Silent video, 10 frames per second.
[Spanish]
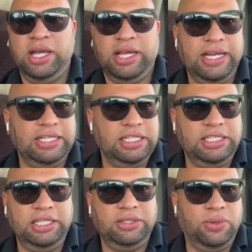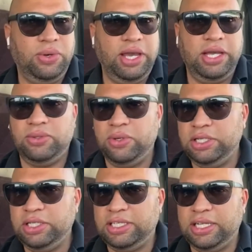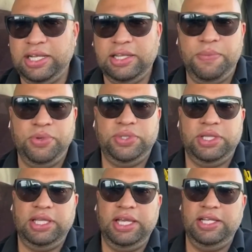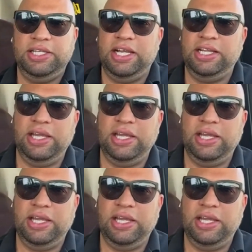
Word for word: que necesito esto, que se gasta mucho en diésel,